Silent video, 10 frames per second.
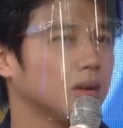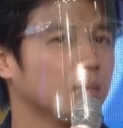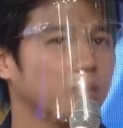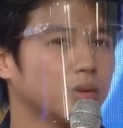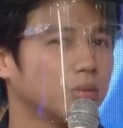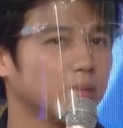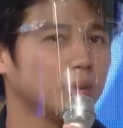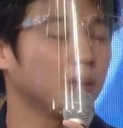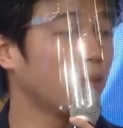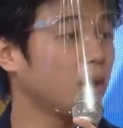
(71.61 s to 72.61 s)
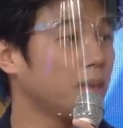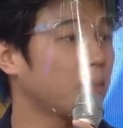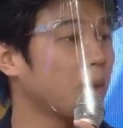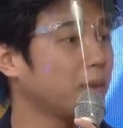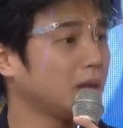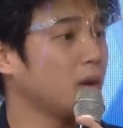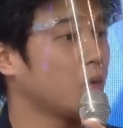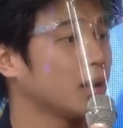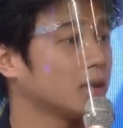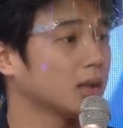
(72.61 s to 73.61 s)
alam mo yun, di mo alam, baka may
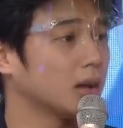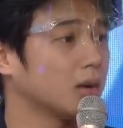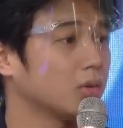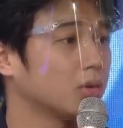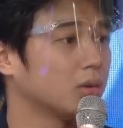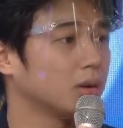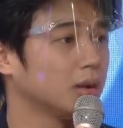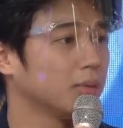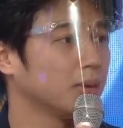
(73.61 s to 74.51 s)
naiwanan ka or